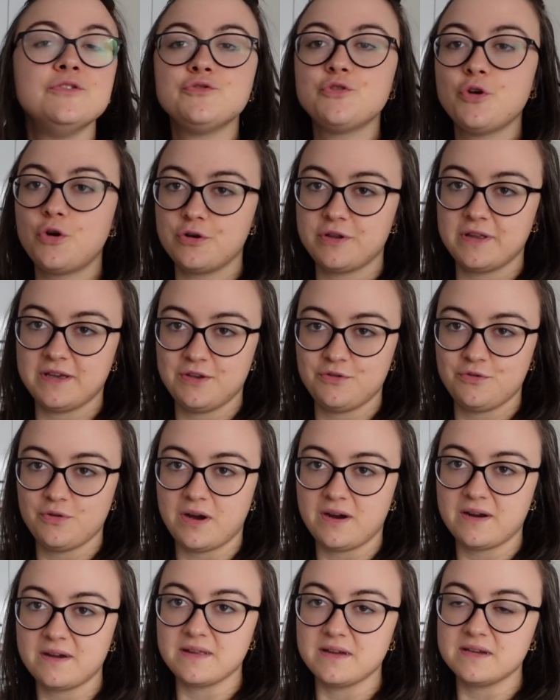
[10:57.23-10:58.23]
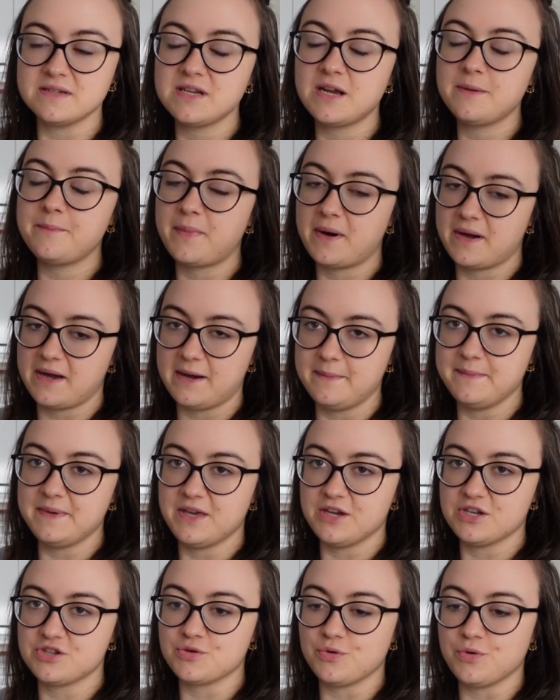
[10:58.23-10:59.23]
4'e gidiyor arkadaşlar. Baya bir
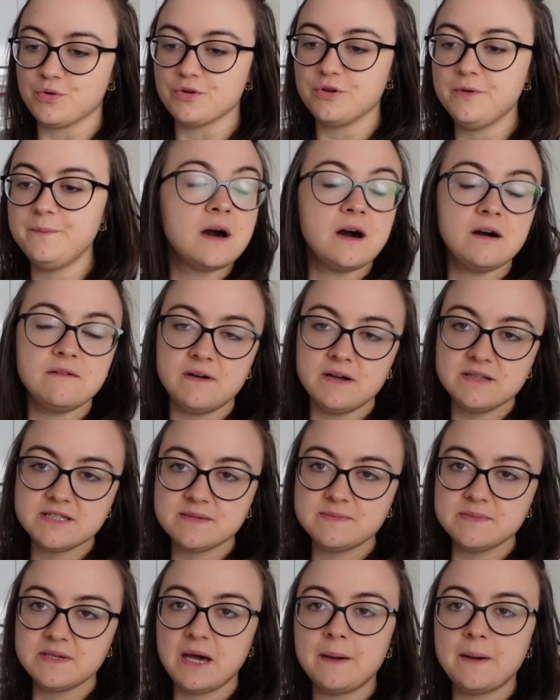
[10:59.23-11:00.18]
geç oldum. Kahvaltımı